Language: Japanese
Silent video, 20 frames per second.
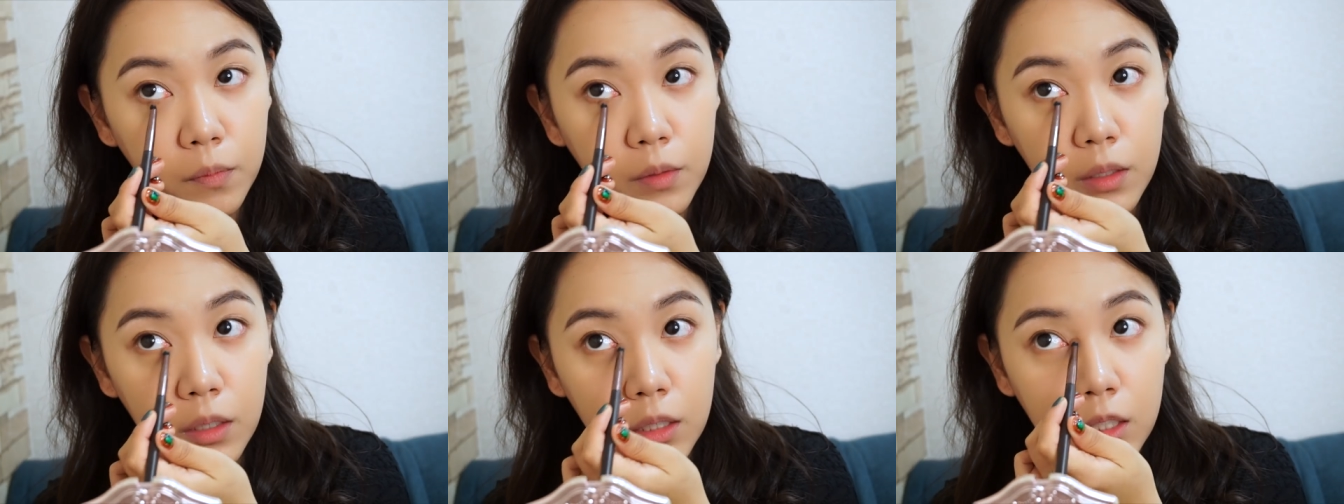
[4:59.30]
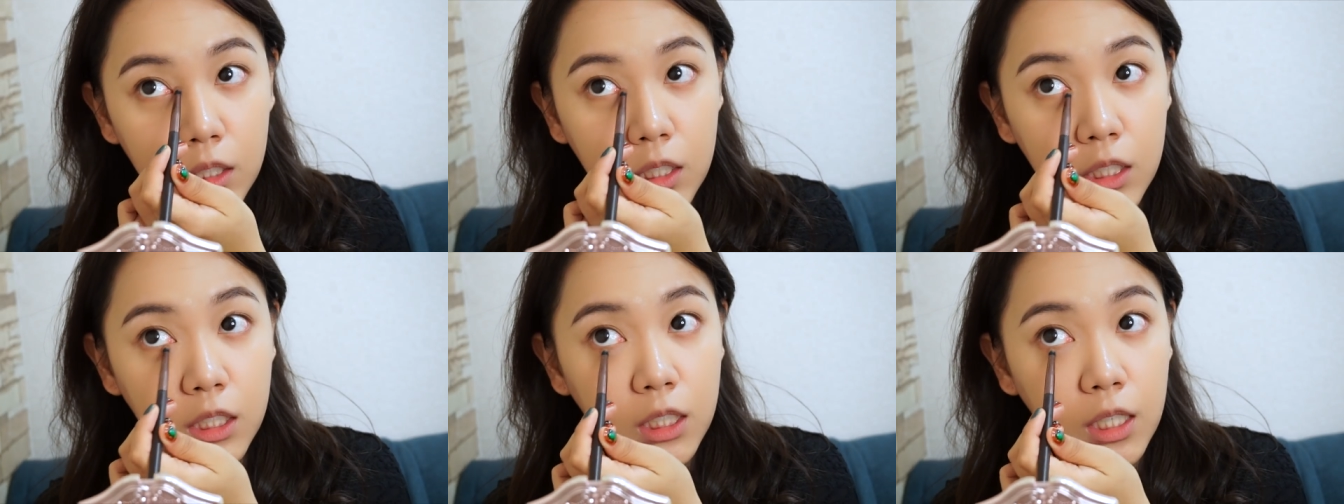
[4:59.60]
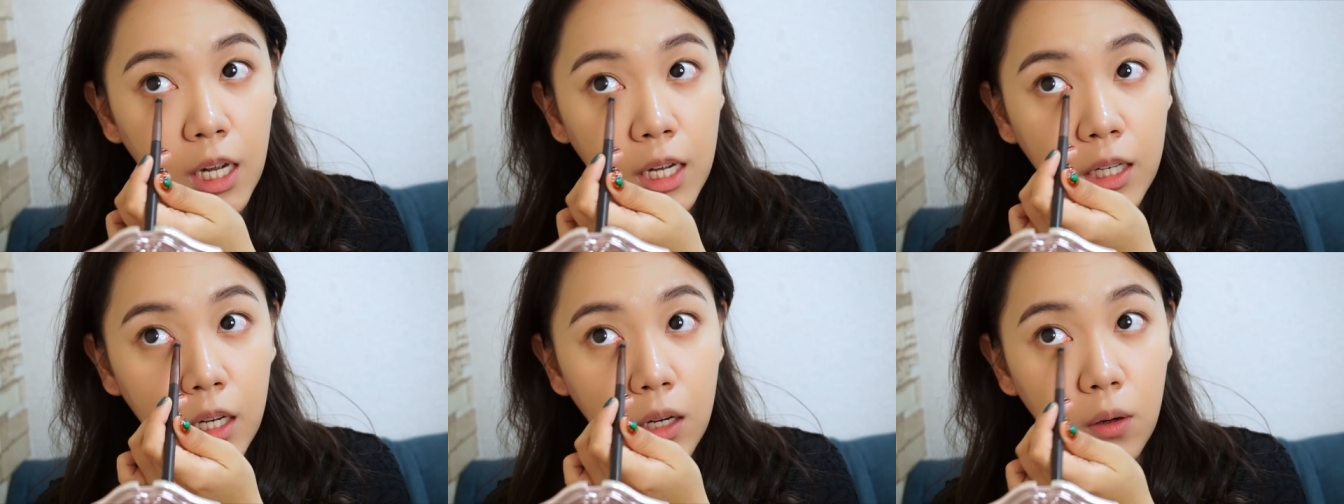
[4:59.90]
で私
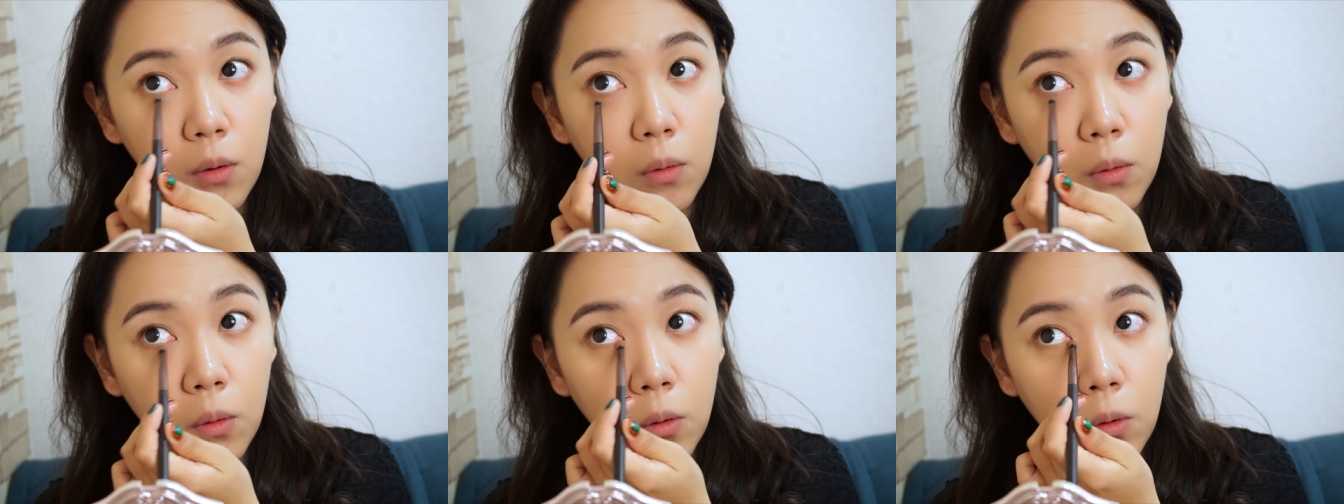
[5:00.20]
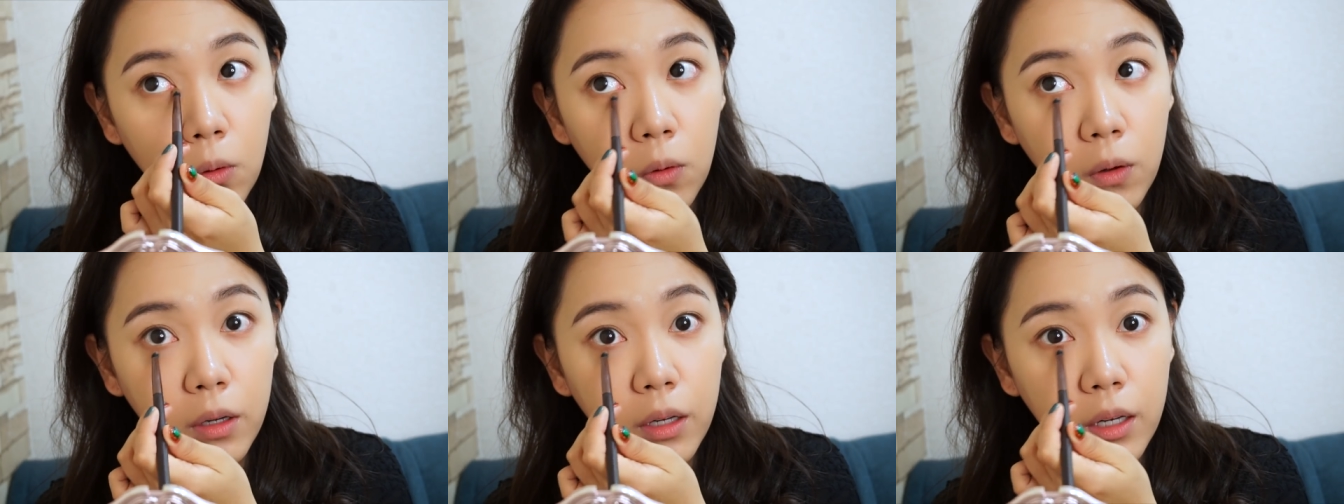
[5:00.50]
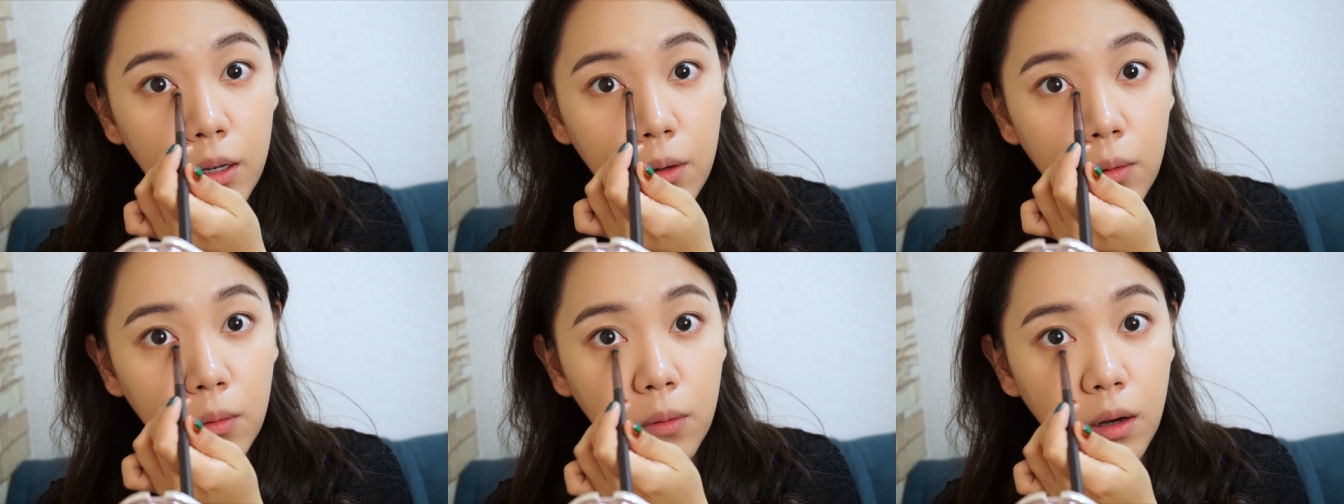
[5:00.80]
下にこ
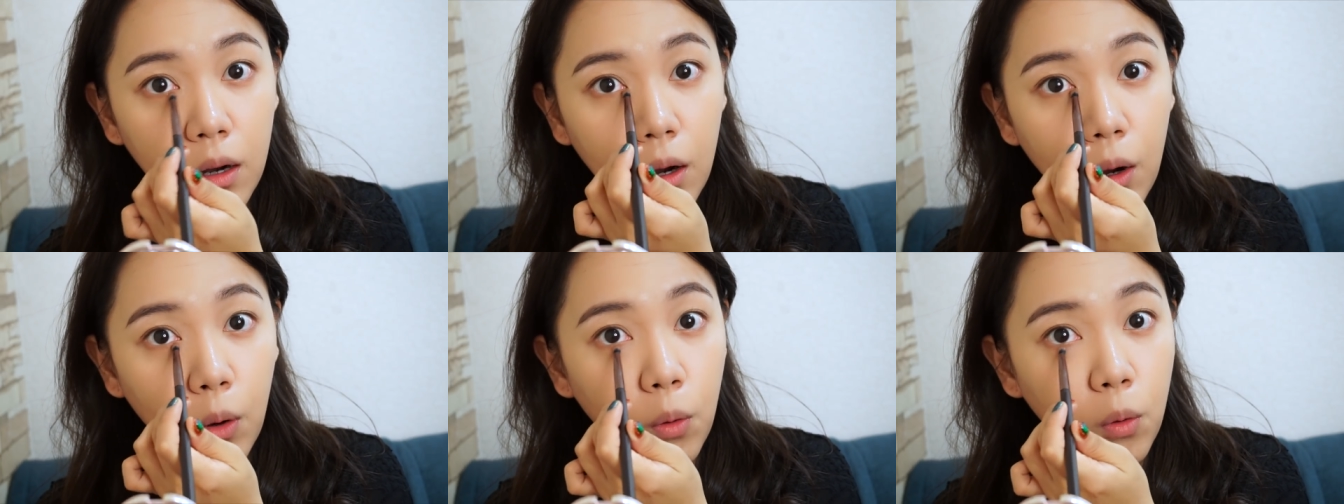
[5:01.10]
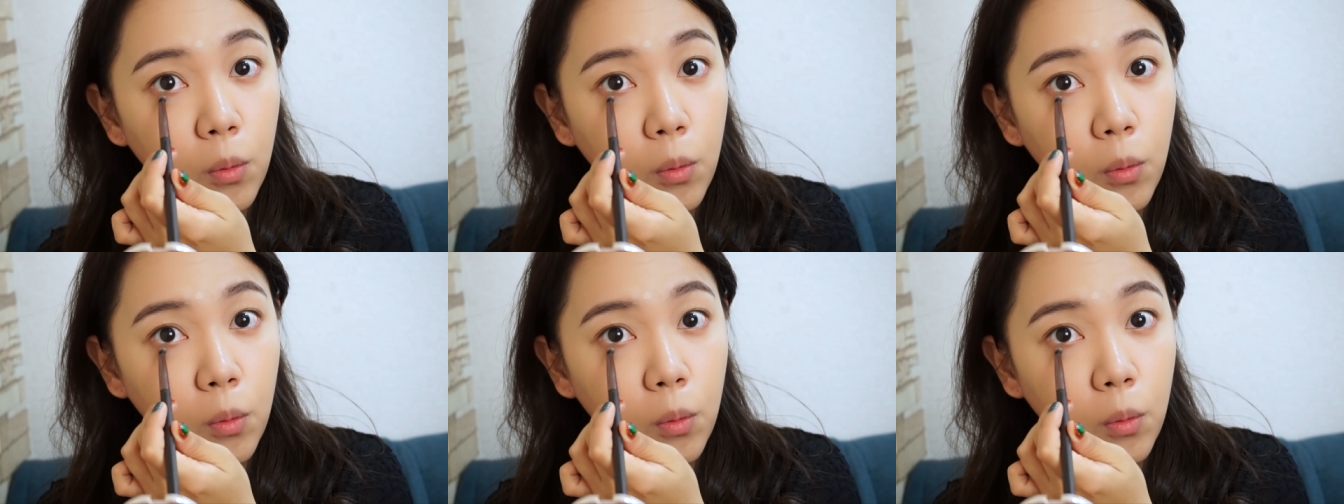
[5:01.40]
う色が